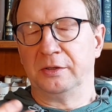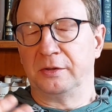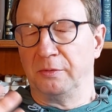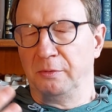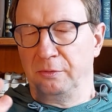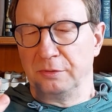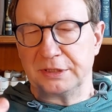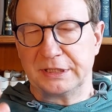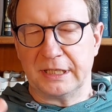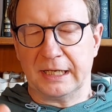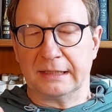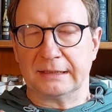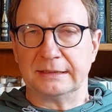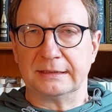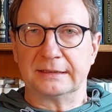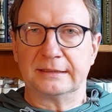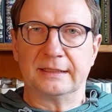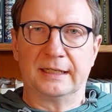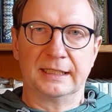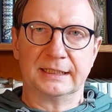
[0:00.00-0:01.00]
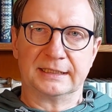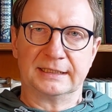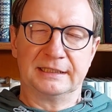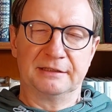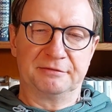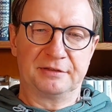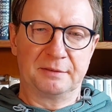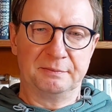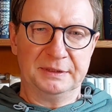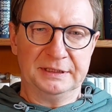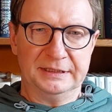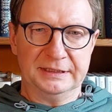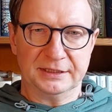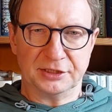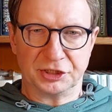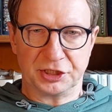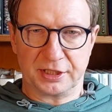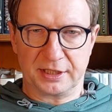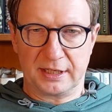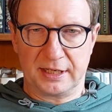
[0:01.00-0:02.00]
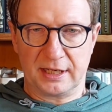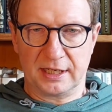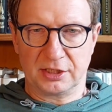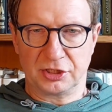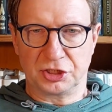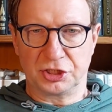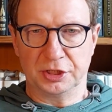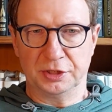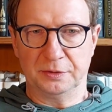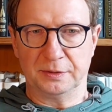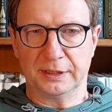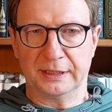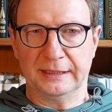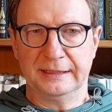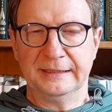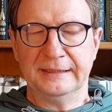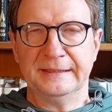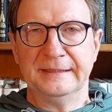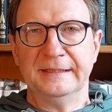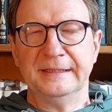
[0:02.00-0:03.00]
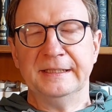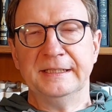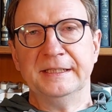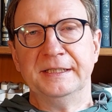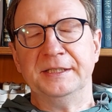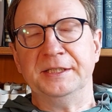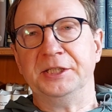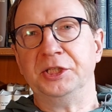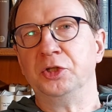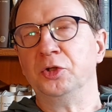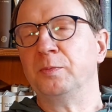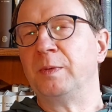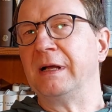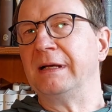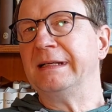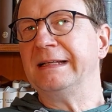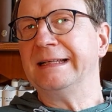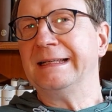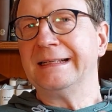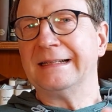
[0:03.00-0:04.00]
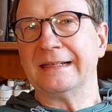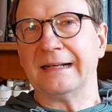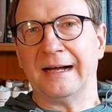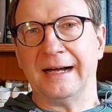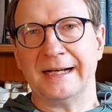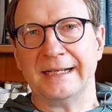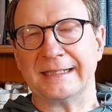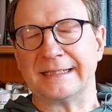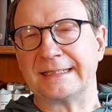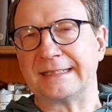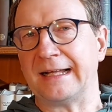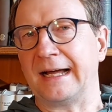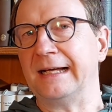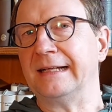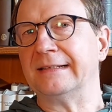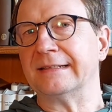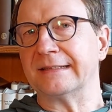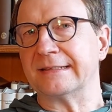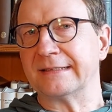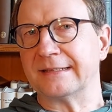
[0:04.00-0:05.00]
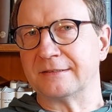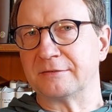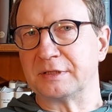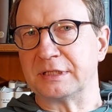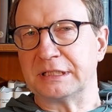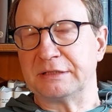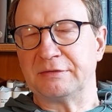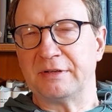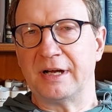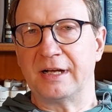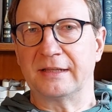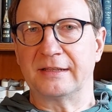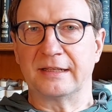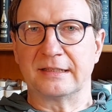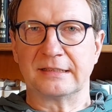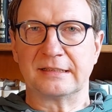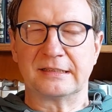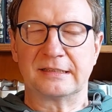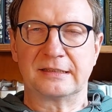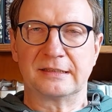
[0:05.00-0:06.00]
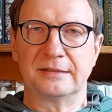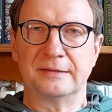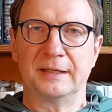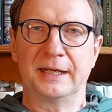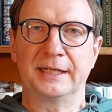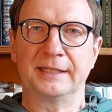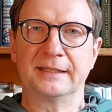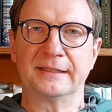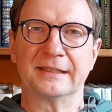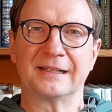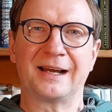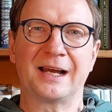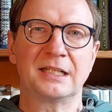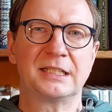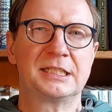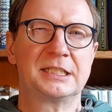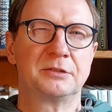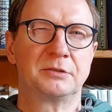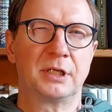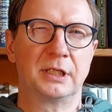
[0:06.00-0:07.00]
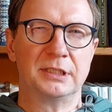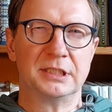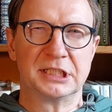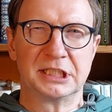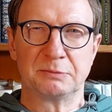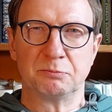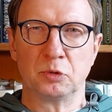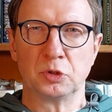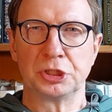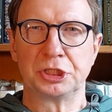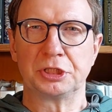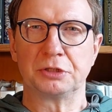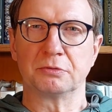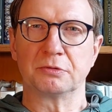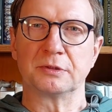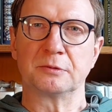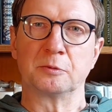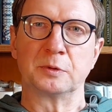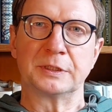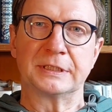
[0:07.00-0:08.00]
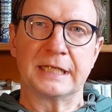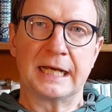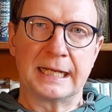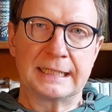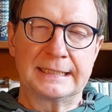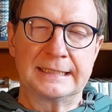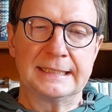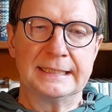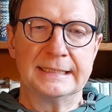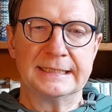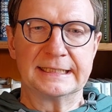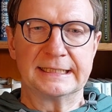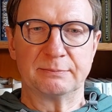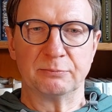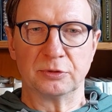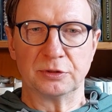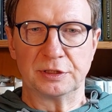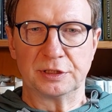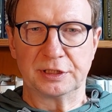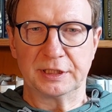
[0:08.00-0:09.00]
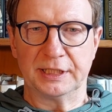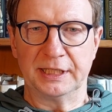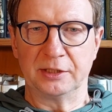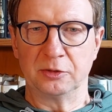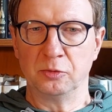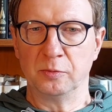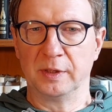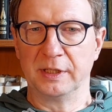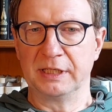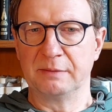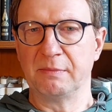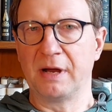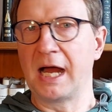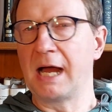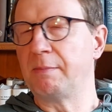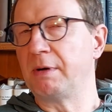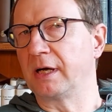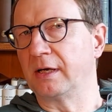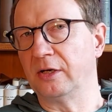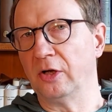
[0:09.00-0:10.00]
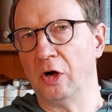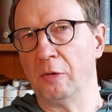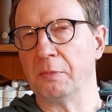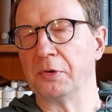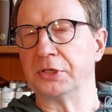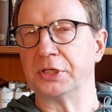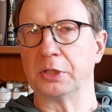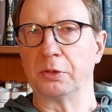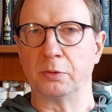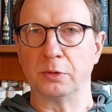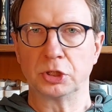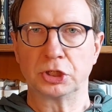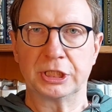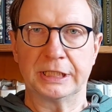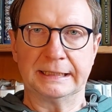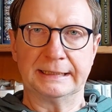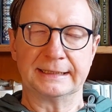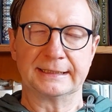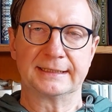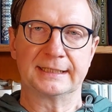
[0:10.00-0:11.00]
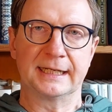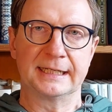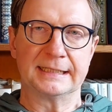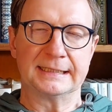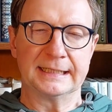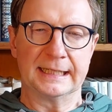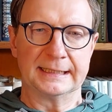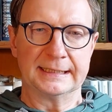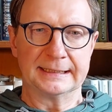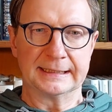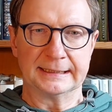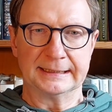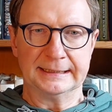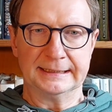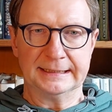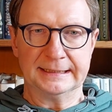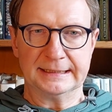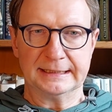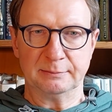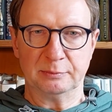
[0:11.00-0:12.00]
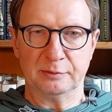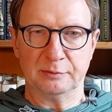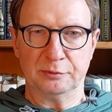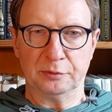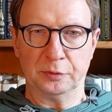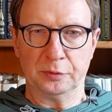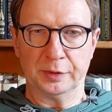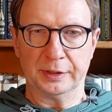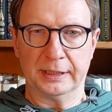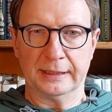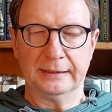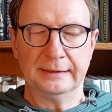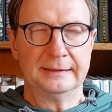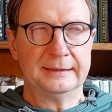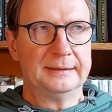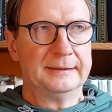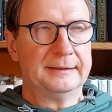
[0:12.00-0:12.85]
Großartigkeit der Familie Gerace oder die Überlegenheit seines, also des Vaters, äh, eigenen Rationalismus und, und Atheismus gegenüber dem Aberglauben und der Rückständigkeit der anderen Inselbewohner.